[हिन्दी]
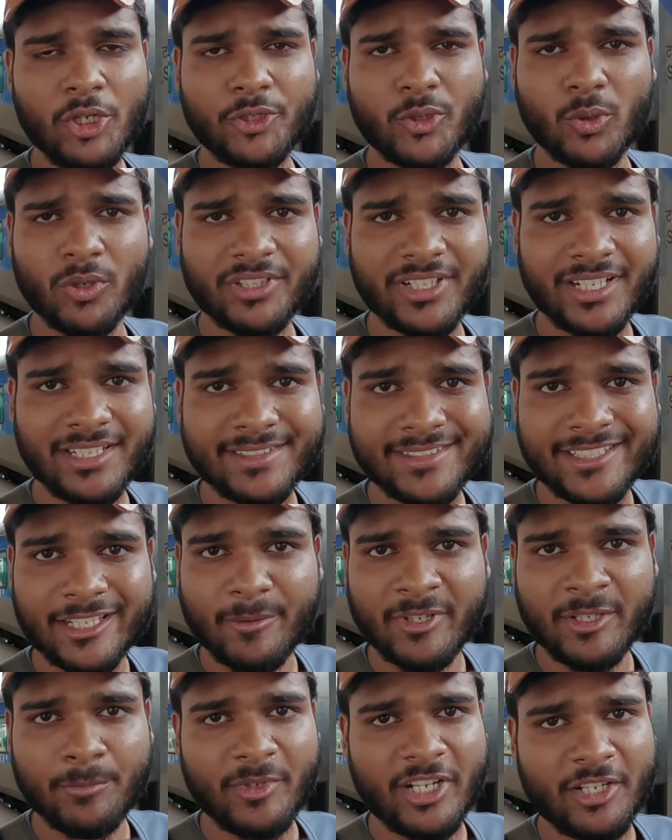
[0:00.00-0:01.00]
टोटल
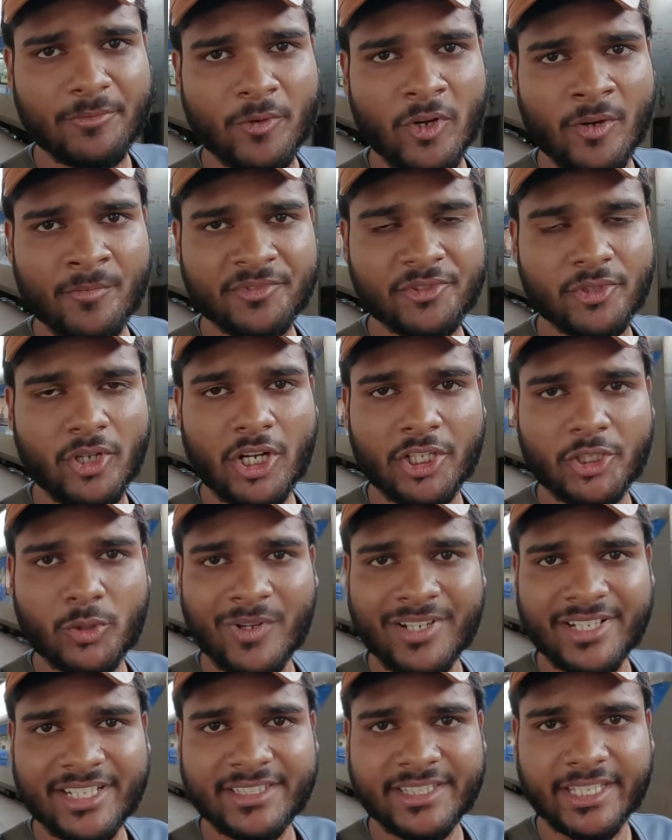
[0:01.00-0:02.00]
सेवन प्लेटफॉर्म्स और
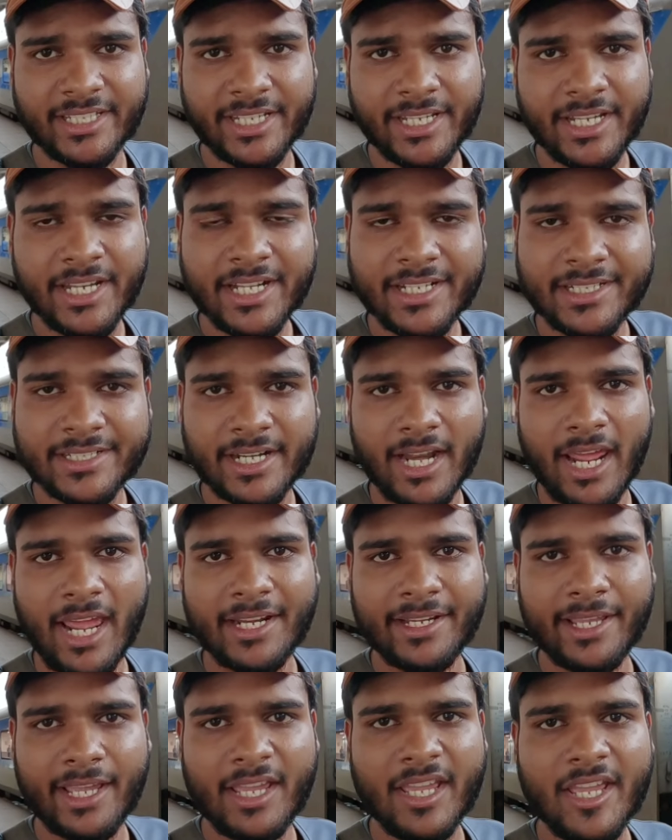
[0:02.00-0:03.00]
ट्वेंटी थ्री
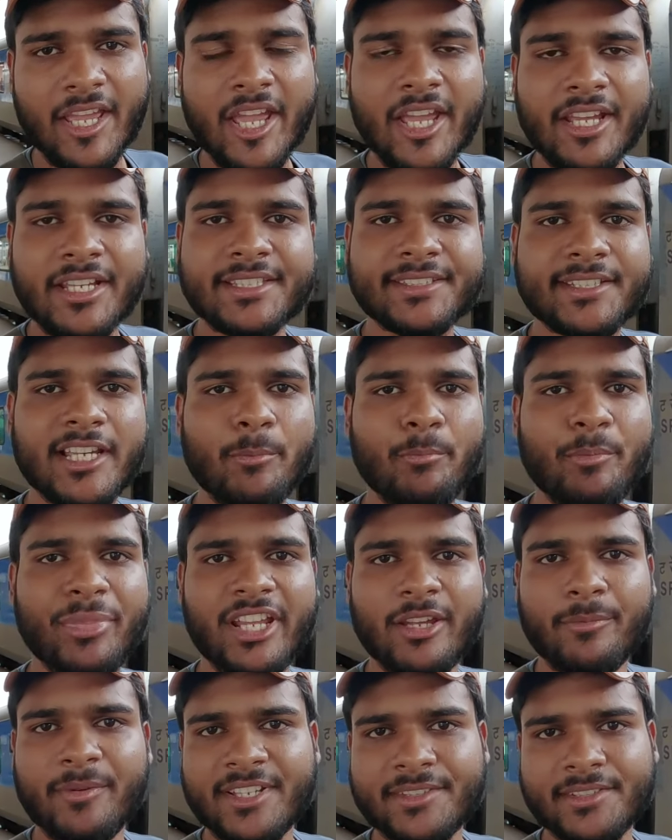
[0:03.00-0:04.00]
ट्रैक है इसका
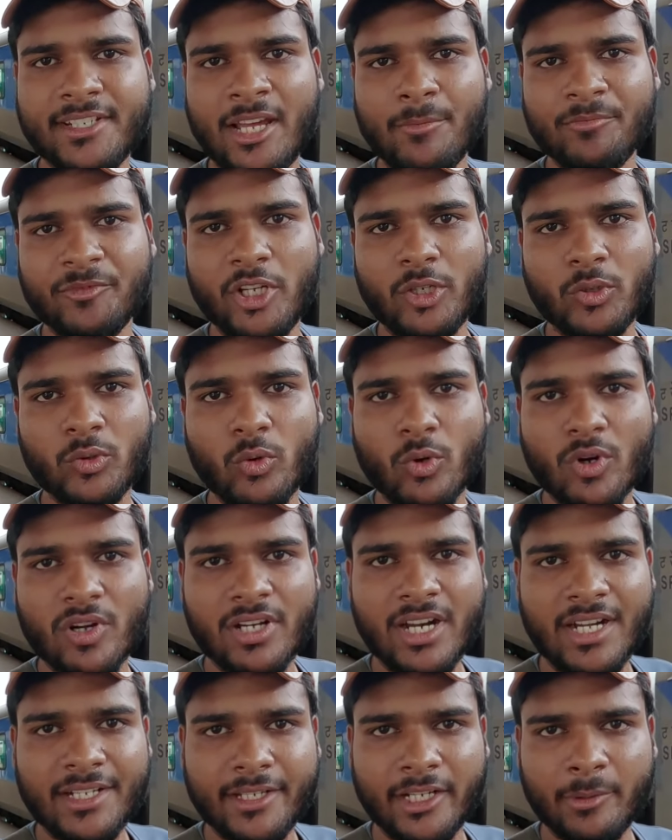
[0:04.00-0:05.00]
प्रीवियस नाम था
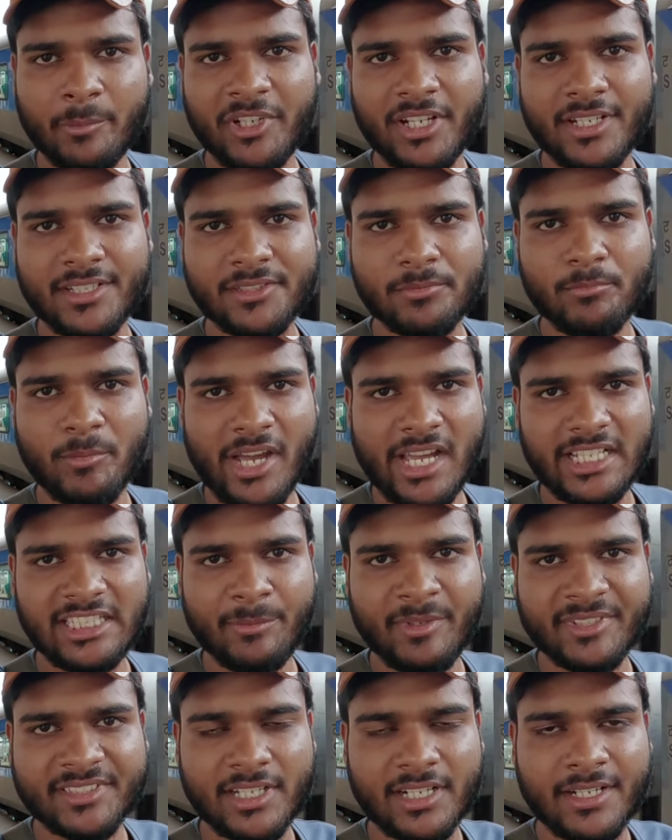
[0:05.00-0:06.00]
कोरला टर्मिनल्स बाद
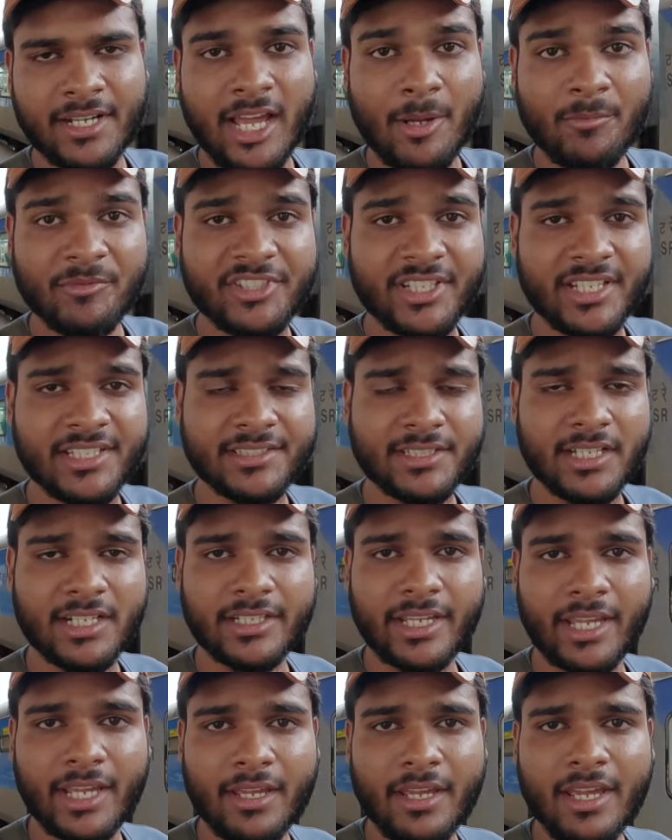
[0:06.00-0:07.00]
में इसका नाम चेंज
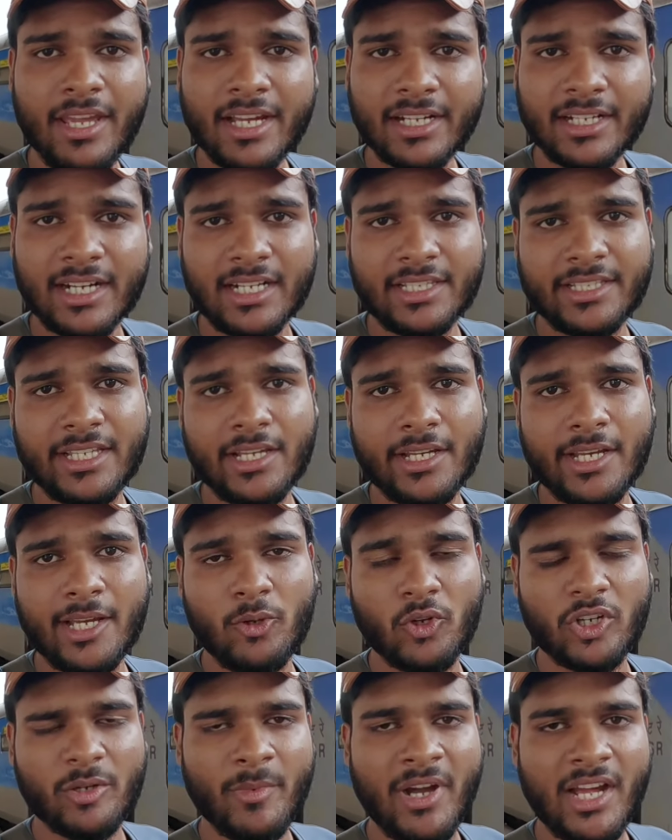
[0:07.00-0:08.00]
करके कर दिया गया
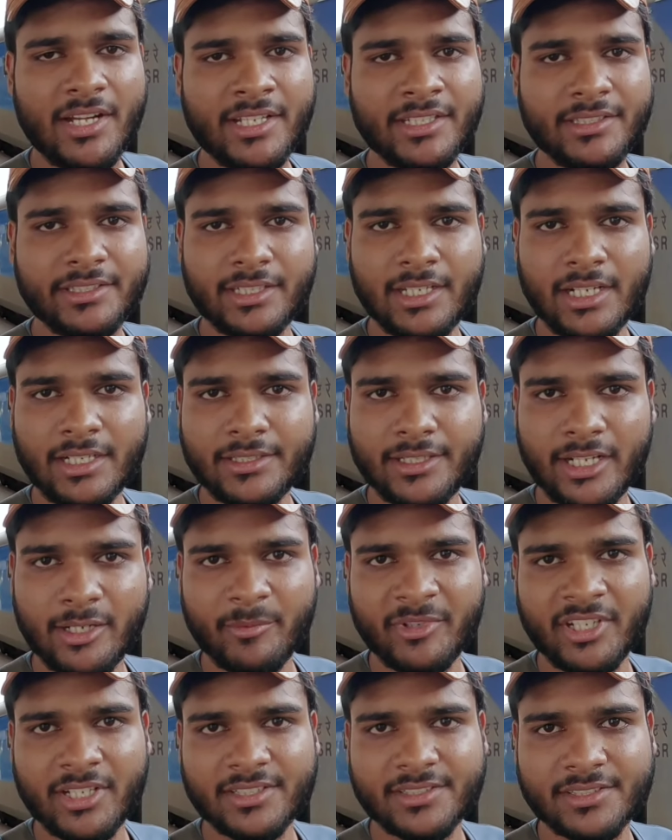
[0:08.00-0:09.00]
लुकमान्य तिलक
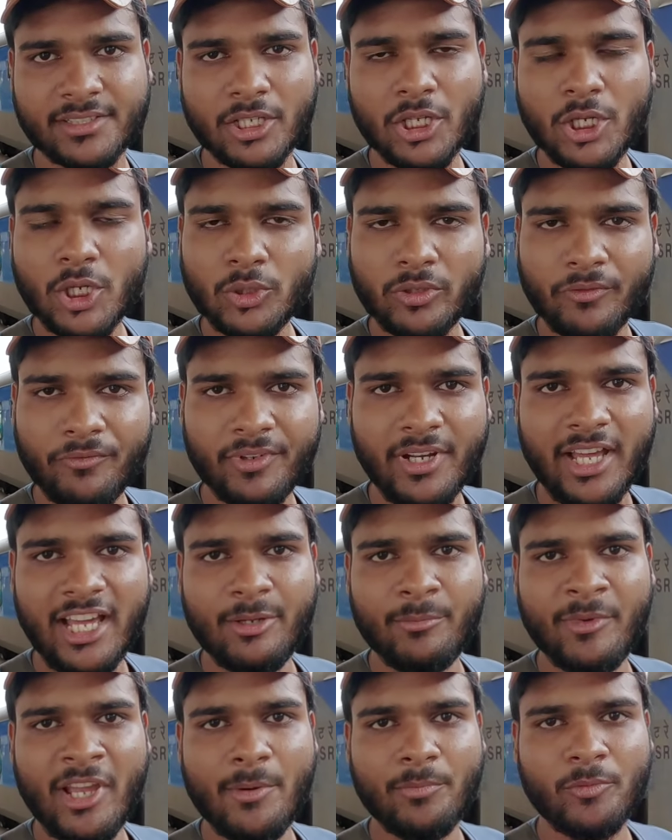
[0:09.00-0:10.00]
टर्मिनल्स तो
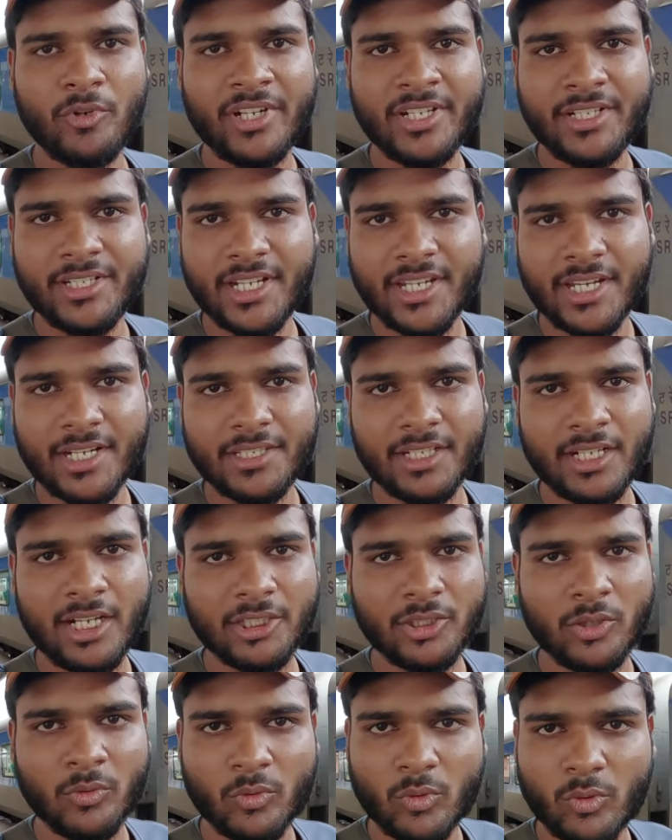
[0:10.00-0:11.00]
फिलहाल मैं आपको इंटीरियर
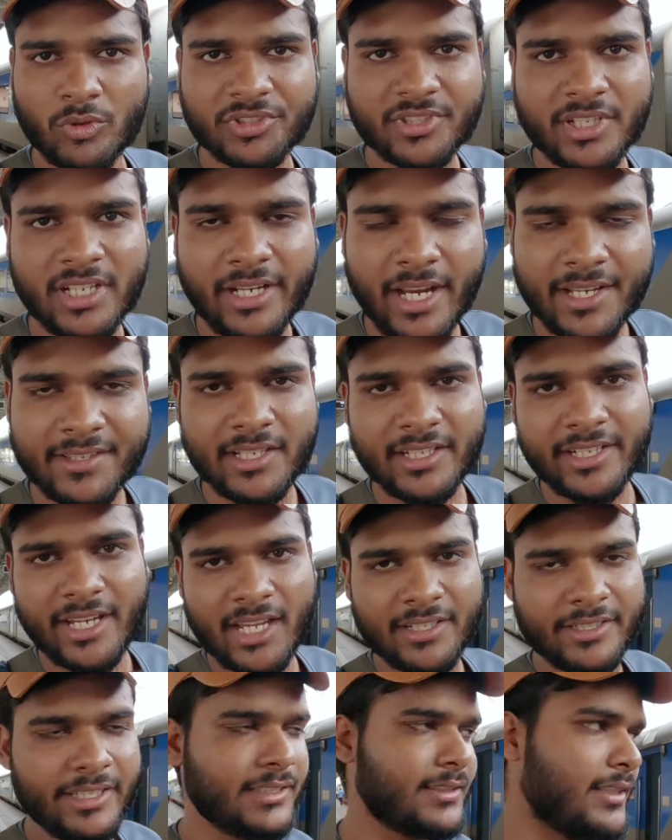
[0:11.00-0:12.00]
दिखाता हूँ कोच का कैसा
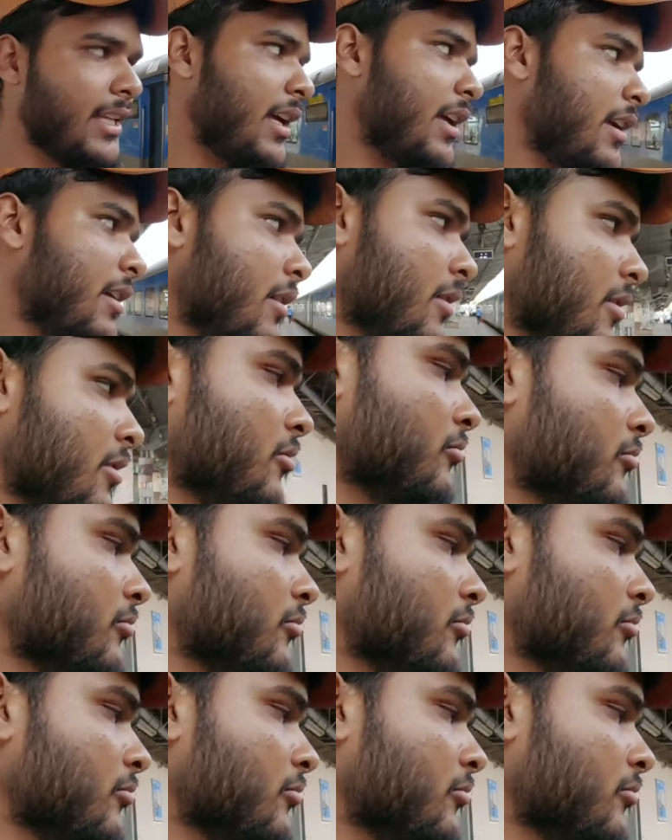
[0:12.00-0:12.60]
क्या दिखता है